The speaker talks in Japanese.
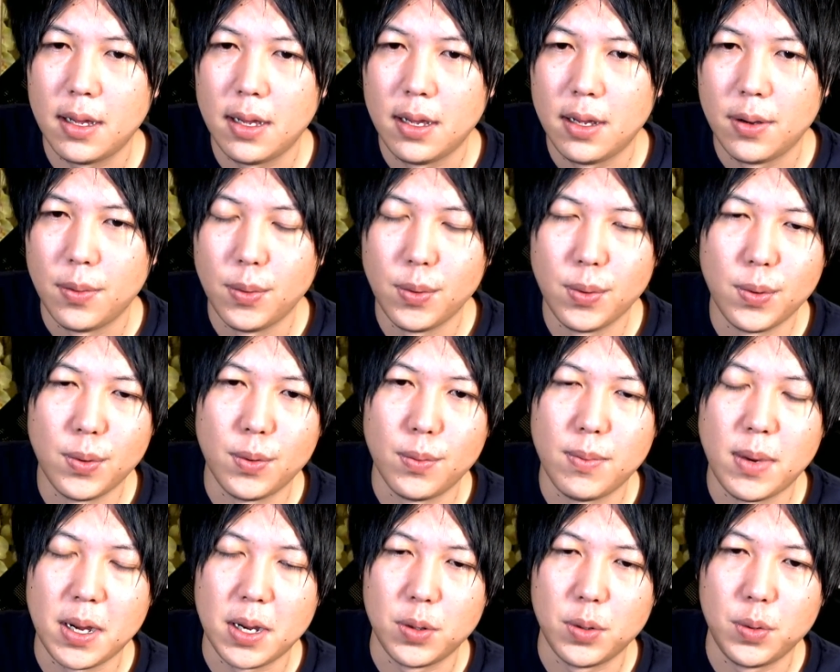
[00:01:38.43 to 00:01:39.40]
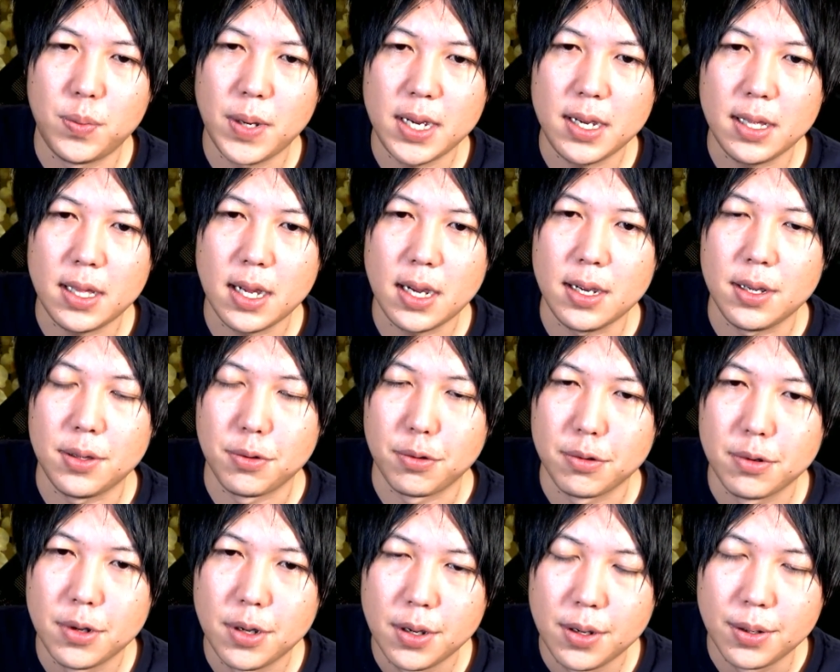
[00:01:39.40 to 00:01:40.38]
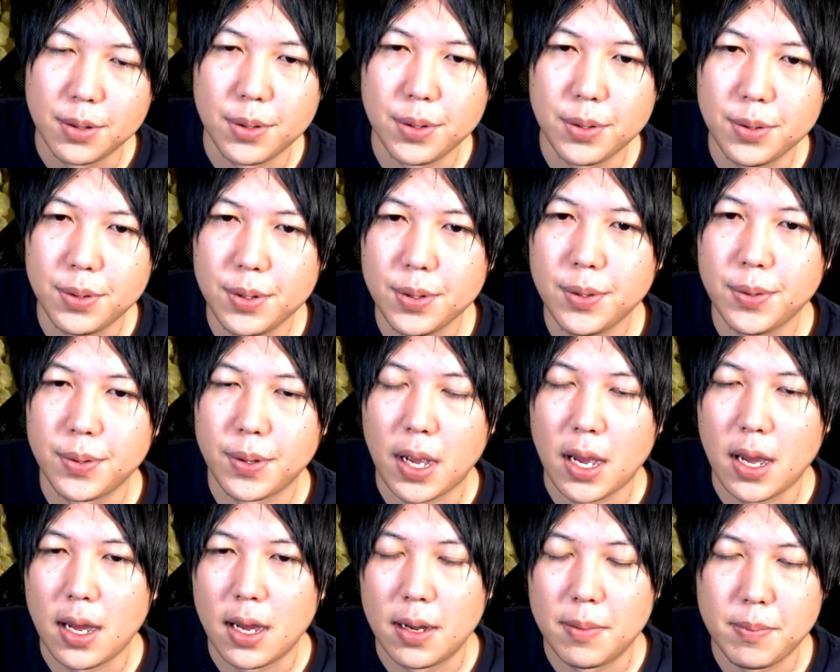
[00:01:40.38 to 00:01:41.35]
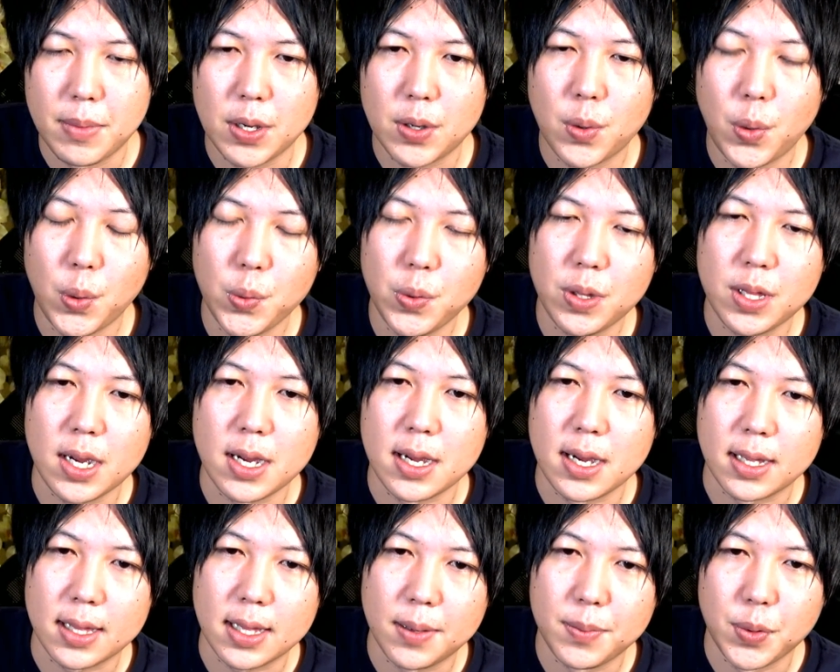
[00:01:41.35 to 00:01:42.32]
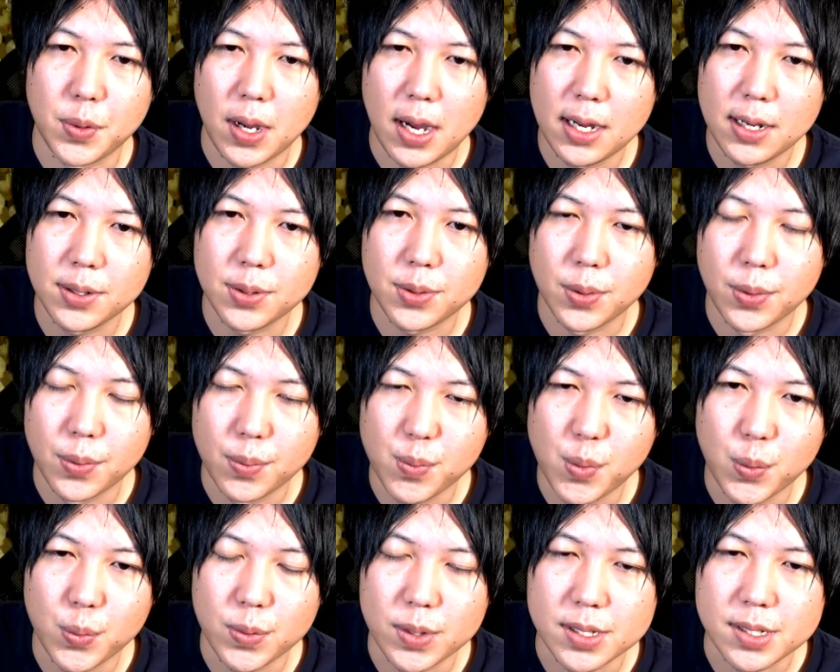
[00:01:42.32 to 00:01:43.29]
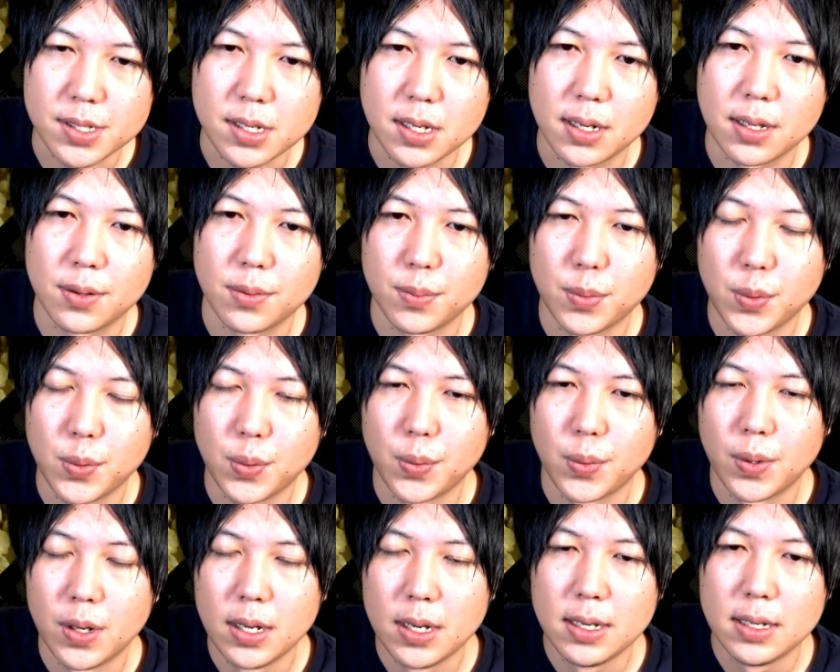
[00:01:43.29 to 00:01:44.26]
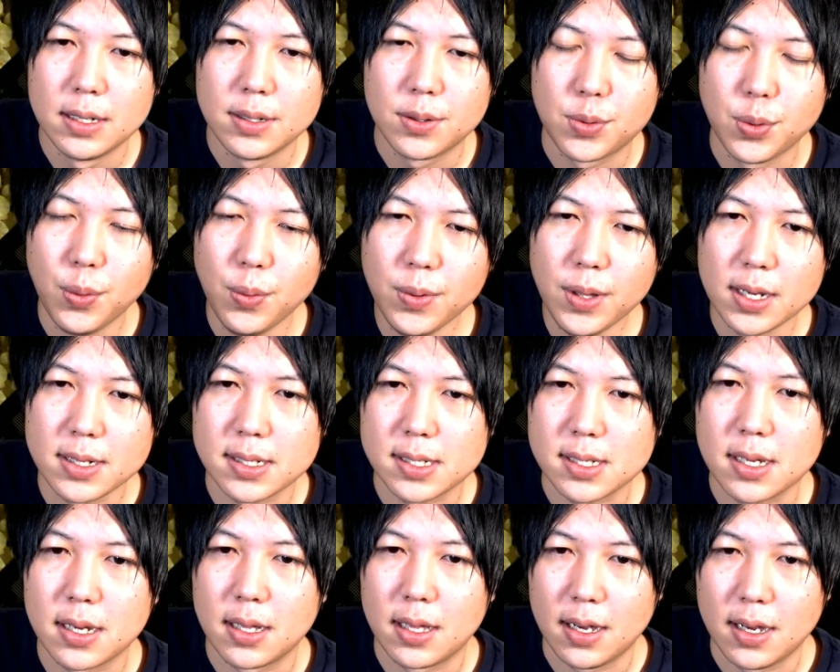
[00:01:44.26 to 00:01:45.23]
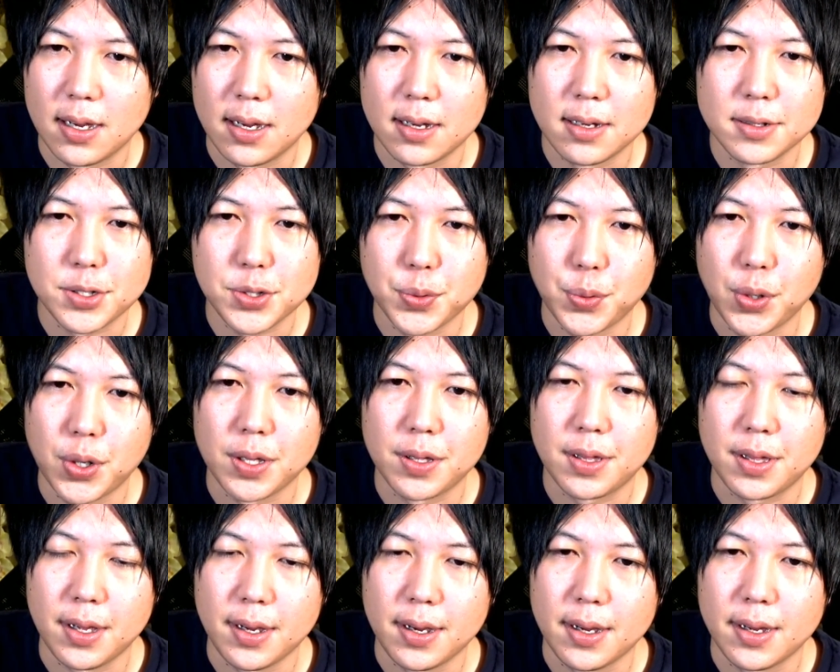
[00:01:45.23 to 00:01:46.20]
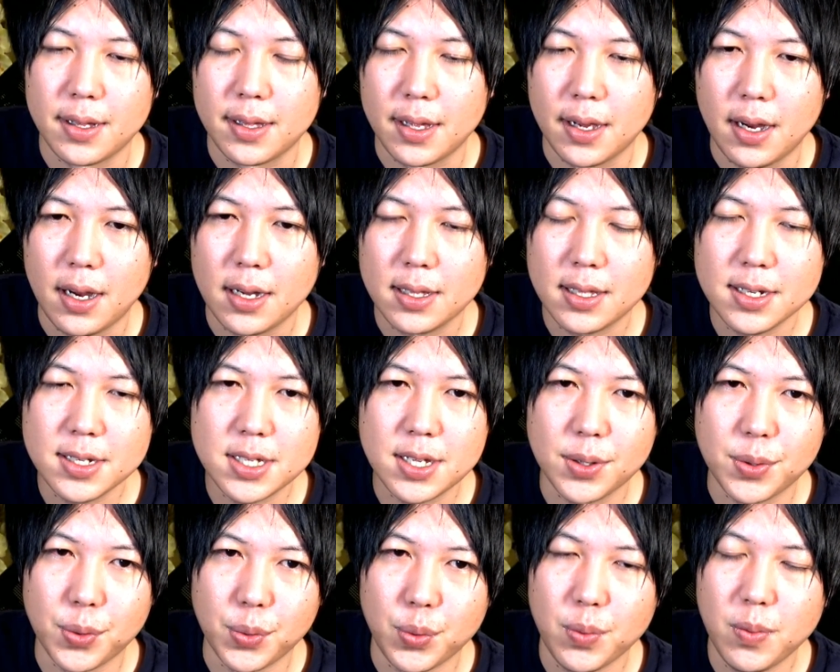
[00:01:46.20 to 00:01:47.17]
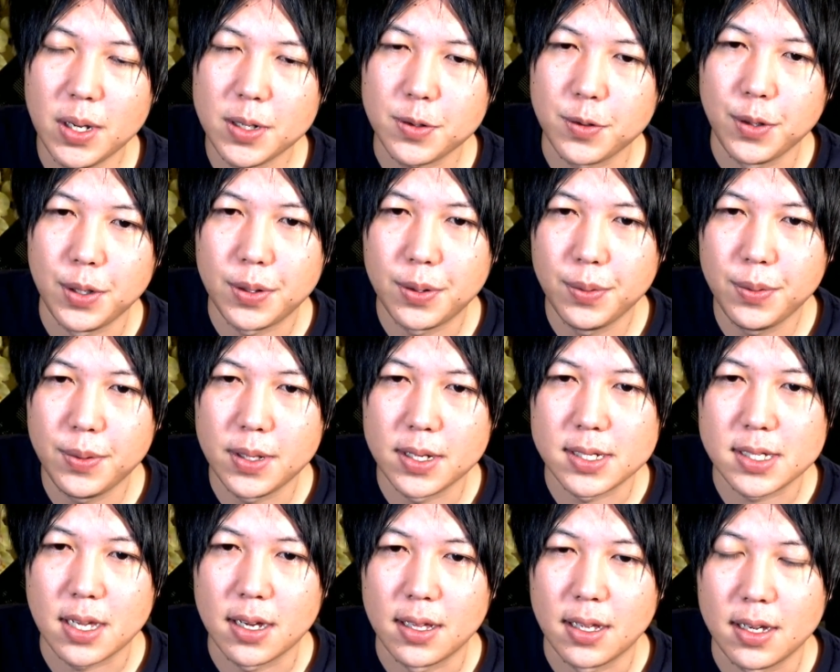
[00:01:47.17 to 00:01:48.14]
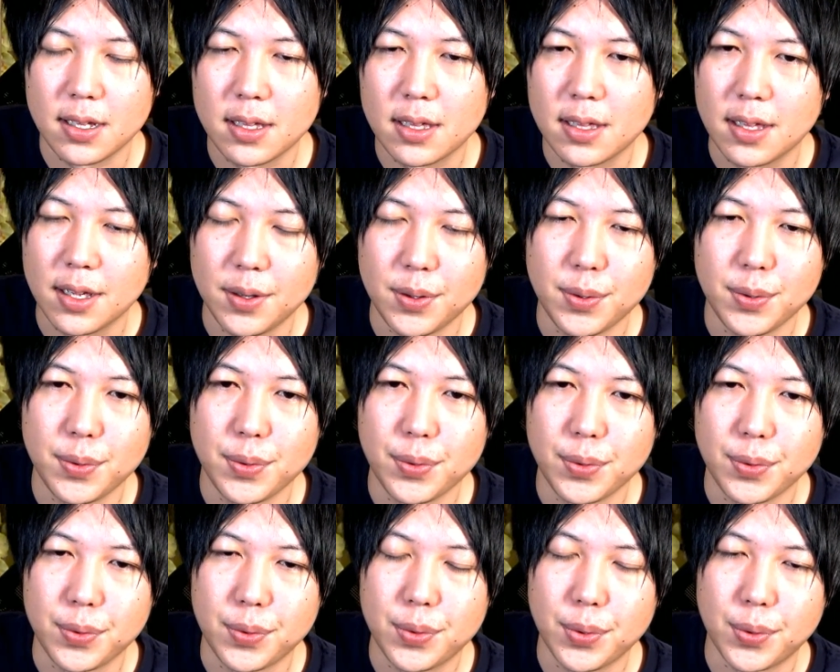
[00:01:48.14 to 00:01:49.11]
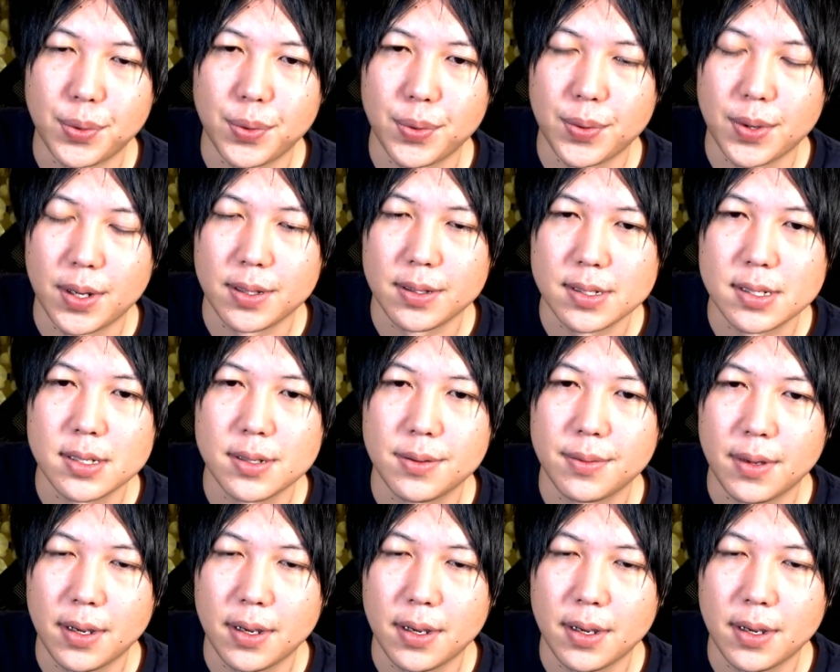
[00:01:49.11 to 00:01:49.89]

を、まあ、奪いたいというような、まあ、魂胆が多分あると思うんですけれども、どうなんですかねそれって。で、果たしてこう、うまくいくんですかねっていうところなんですよね。